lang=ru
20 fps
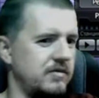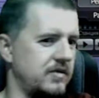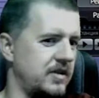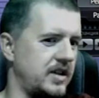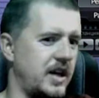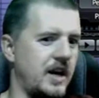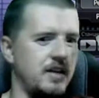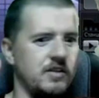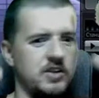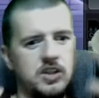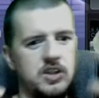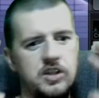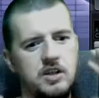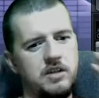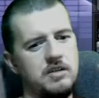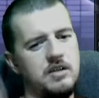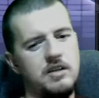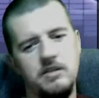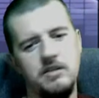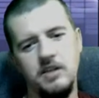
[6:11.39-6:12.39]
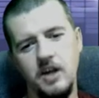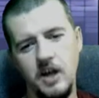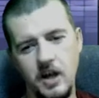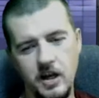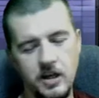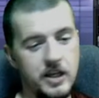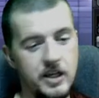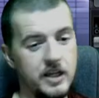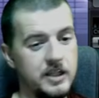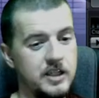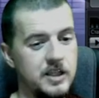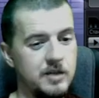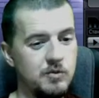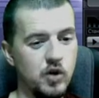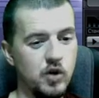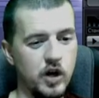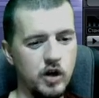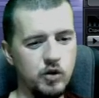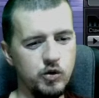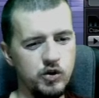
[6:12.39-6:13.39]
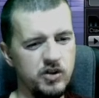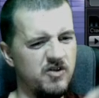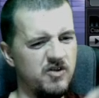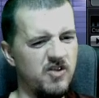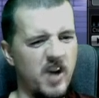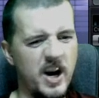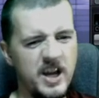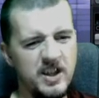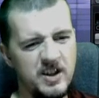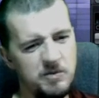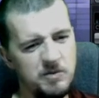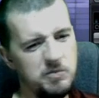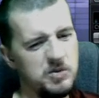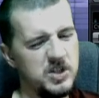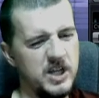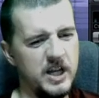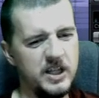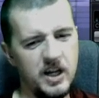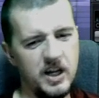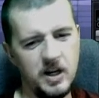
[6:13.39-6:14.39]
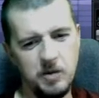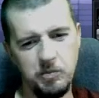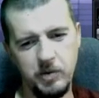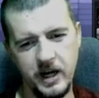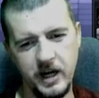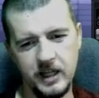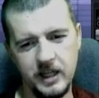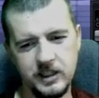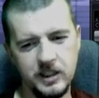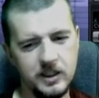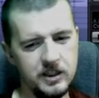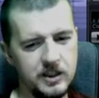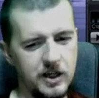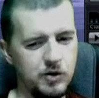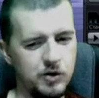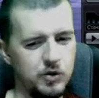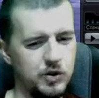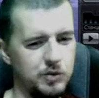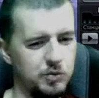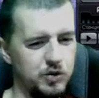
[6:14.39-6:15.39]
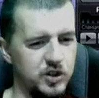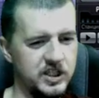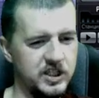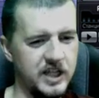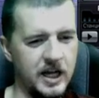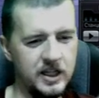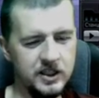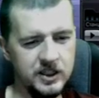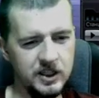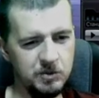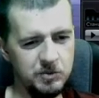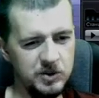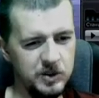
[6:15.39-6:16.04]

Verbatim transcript: я вообще, э, я сниму какую нибудь вайн в обязательном порядке с какой-нибудь станциями,